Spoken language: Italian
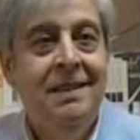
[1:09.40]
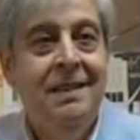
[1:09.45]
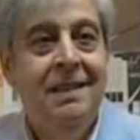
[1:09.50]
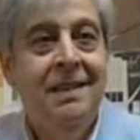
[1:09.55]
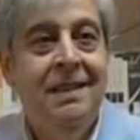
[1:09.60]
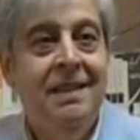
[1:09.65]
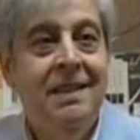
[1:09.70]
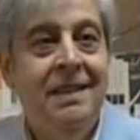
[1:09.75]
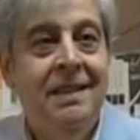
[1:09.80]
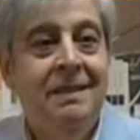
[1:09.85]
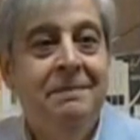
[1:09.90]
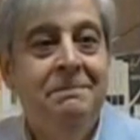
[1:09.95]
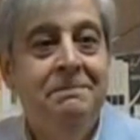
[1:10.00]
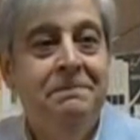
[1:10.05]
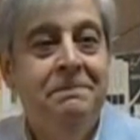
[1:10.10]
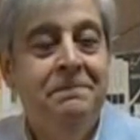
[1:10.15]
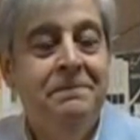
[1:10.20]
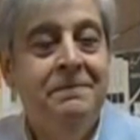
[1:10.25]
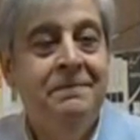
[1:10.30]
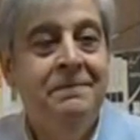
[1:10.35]

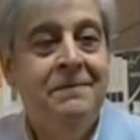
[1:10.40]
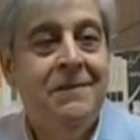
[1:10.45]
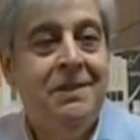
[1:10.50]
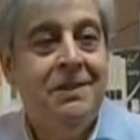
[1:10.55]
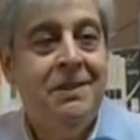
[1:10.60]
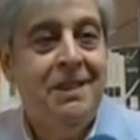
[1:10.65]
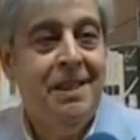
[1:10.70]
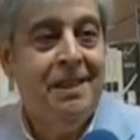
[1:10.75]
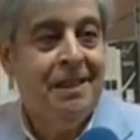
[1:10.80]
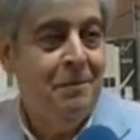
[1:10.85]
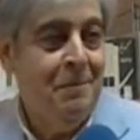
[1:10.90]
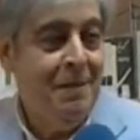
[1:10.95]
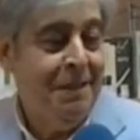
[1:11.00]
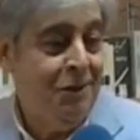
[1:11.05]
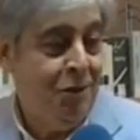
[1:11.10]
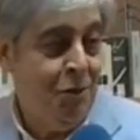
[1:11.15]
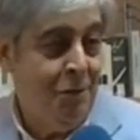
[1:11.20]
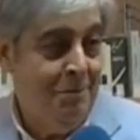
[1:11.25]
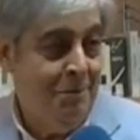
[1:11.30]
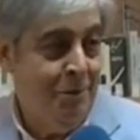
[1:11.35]
Eh,
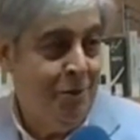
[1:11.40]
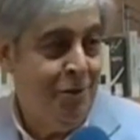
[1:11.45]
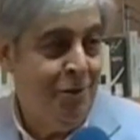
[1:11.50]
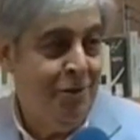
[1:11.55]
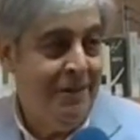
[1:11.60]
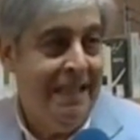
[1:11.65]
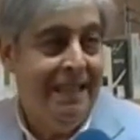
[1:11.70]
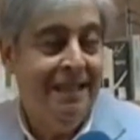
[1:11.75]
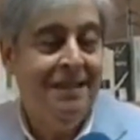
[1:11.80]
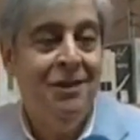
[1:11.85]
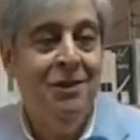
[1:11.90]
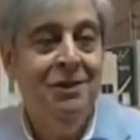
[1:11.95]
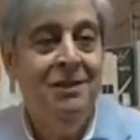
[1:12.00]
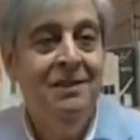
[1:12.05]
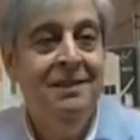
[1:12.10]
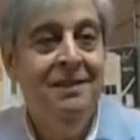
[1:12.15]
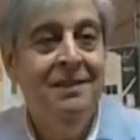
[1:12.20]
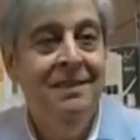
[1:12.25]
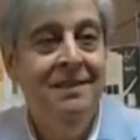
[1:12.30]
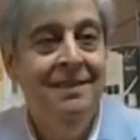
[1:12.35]
certamente sono
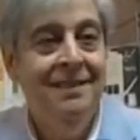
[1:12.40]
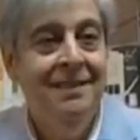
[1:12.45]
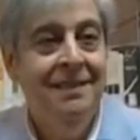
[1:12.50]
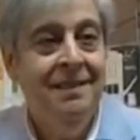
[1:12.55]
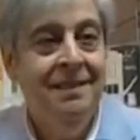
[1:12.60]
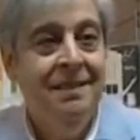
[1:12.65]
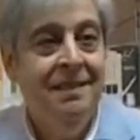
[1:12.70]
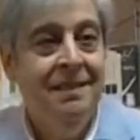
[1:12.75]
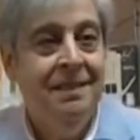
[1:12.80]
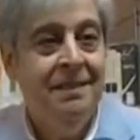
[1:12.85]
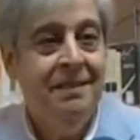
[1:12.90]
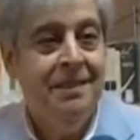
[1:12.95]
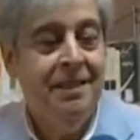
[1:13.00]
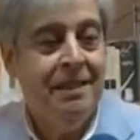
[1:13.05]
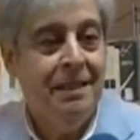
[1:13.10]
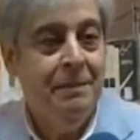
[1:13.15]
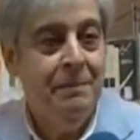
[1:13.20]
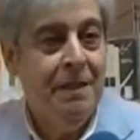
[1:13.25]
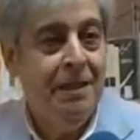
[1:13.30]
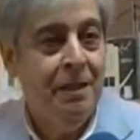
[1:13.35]
emozionato,
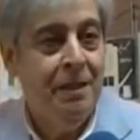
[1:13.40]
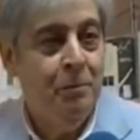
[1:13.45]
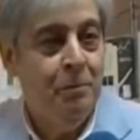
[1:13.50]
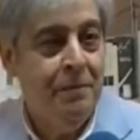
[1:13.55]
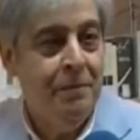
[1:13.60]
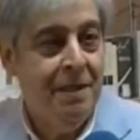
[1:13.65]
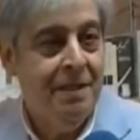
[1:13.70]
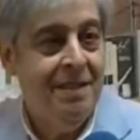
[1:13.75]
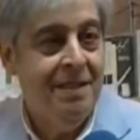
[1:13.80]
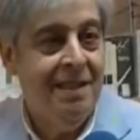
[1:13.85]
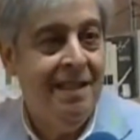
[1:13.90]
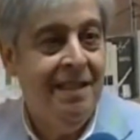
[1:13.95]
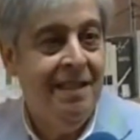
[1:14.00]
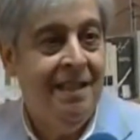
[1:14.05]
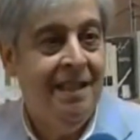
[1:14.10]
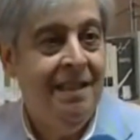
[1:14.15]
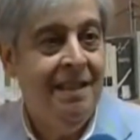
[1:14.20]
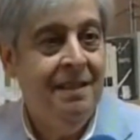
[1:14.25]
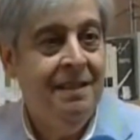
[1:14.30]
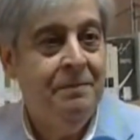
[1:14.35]
certamente è un
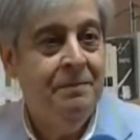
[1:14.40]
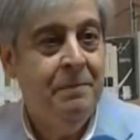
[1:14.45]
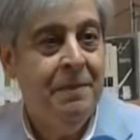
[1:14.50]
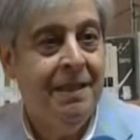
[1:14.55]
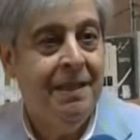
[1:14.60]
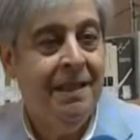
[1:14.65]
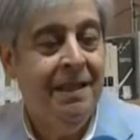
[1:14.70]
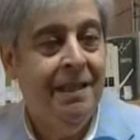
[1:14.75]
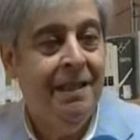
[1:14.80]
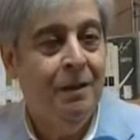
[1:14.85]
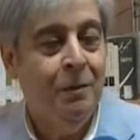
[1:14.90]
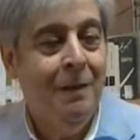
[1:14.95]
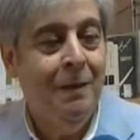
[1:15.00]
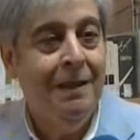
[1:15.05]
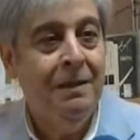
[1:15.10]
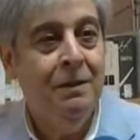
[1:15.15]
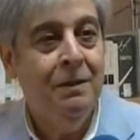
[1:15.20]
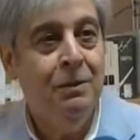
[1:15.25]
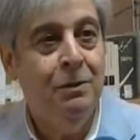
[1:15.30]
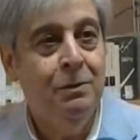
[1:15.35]
piacere, perché
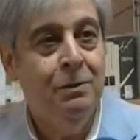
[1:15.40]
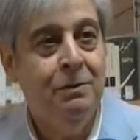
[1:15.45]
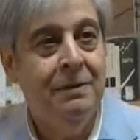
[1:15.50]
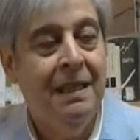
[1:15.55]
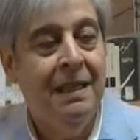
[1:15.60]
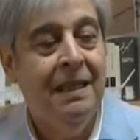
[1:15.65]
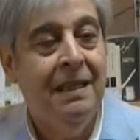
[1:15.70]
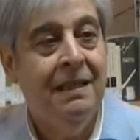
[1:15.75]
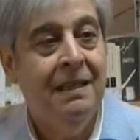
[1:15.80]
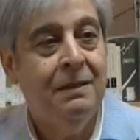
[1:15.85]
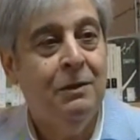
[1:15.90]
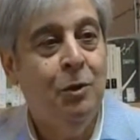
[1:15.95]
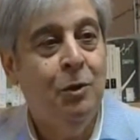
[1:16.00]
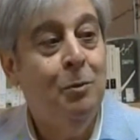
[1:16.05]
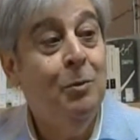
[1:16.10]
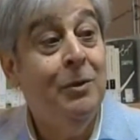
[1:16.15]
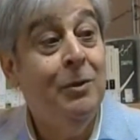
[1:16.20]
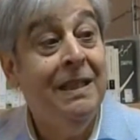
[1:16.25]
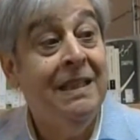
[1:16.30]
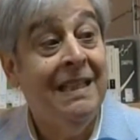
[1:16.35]
quando una
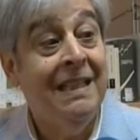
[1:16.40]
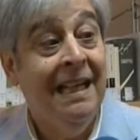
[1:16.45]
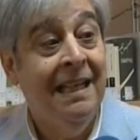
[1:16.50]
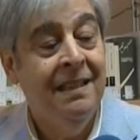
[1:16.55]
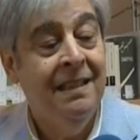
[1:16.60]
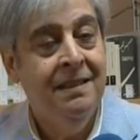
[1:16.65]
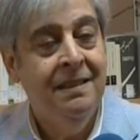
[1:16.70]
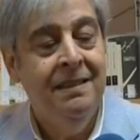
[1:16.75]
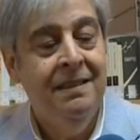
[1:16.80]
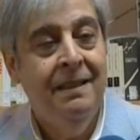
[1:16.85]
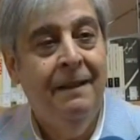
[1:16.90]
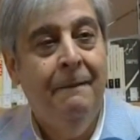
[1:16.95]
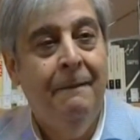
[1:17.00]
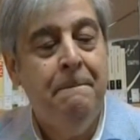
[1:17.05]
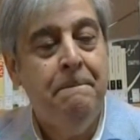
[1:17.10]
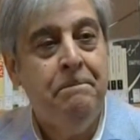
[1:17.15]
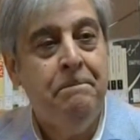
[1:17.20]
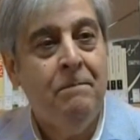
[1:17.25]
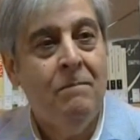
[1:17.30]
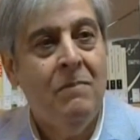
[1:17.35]
comunità,
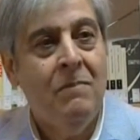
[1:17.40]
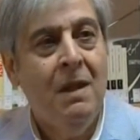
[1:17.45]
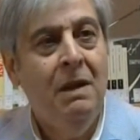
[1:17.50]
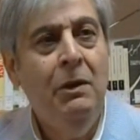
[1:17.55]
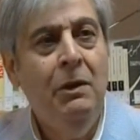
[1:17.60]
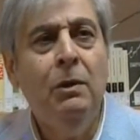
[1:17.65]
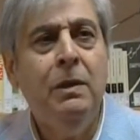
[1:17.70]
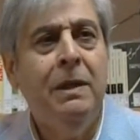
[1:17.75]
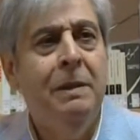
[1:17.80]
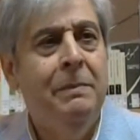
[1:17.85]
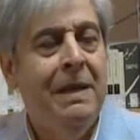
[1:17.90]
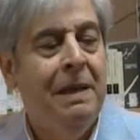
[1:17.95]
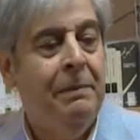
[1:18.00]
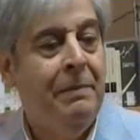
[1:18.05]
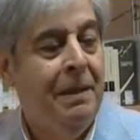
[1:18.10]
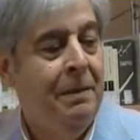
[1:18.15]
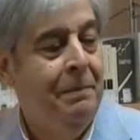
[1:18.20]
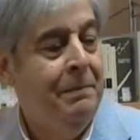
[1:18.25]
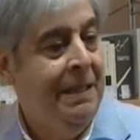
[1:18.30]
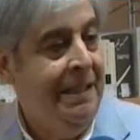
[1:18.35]
non che mi
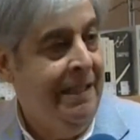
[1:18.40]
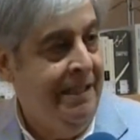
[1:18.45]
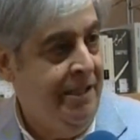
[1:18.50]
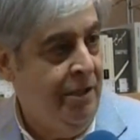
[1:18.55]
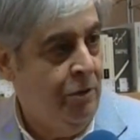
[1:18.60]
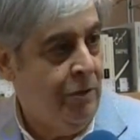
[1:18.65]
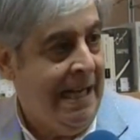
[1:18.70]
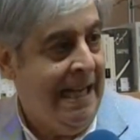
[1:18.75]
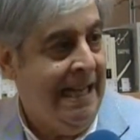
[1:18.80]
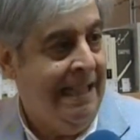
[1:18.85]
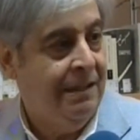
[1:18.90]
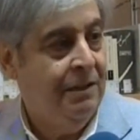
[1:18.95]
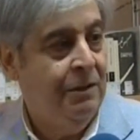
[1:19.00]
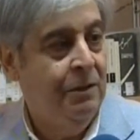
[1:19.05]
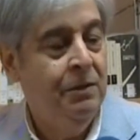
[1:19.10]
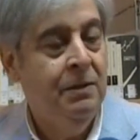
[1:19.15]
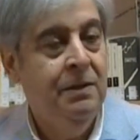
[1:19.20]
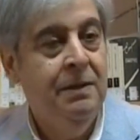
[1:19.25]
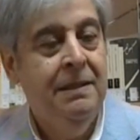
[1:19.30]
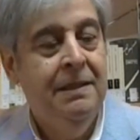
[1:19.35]
abbia
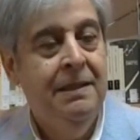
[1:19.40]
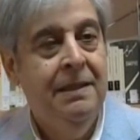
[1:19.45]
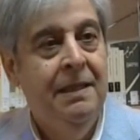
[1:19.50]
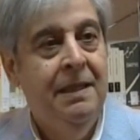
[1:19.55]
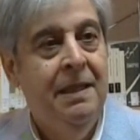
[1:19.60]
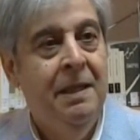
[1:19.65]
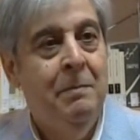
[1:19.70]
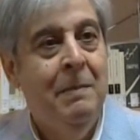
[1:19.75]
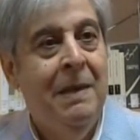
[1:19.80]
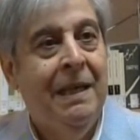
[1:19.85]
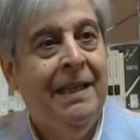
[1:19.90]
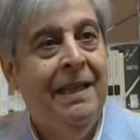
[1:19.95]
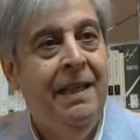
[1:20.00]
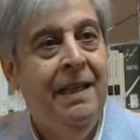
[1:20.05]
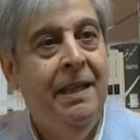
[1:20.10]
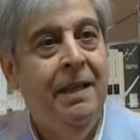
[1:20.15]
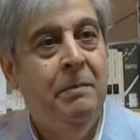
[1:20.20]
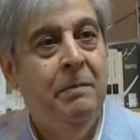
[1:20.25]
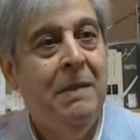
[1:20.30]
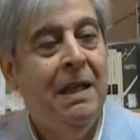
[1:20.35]
ignorato, ma
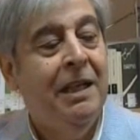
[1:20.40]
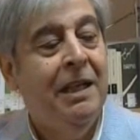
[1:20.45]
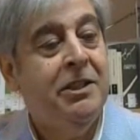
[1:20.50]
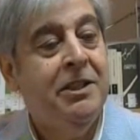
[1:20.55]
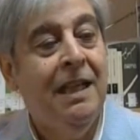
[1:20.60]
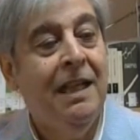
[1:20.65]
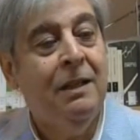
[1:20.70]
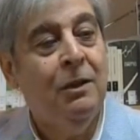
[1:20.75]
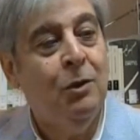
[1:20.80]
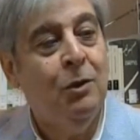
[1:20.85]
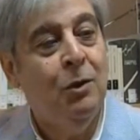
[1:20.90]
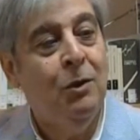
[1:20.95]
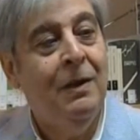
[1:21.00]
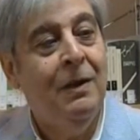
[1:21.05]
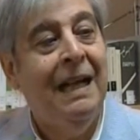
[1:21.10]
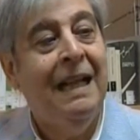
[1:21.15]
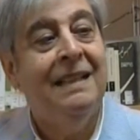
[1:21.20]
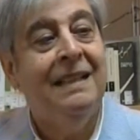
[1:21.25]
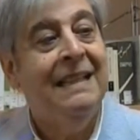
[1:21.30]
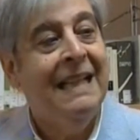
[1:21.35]
che mi ha
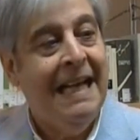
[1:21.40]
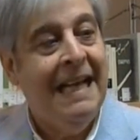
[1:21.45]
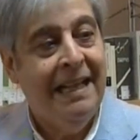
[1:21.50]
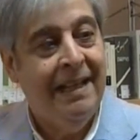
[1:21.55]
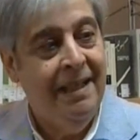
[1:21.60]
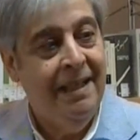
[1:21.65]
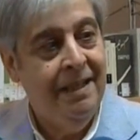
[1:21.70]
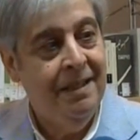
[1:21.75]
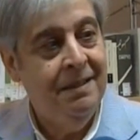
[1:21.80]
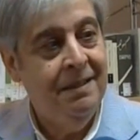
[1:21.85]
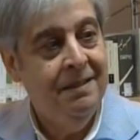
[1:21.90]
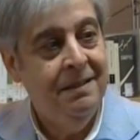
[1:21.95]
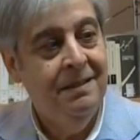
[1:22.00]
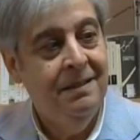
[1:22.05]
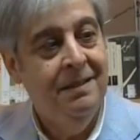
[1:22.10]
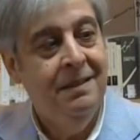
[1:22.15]
lasciato andare